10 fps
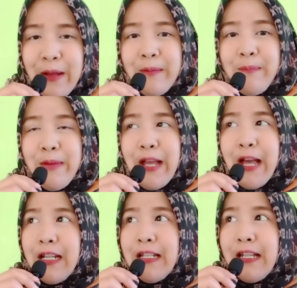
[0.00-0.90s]
Biar
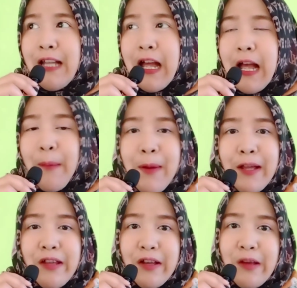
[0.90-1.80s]
nggak apa yang
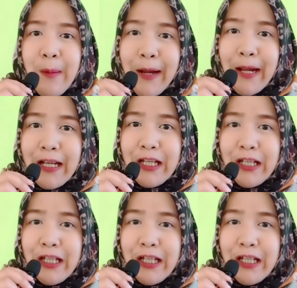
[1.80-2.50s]
saya sampaikan ini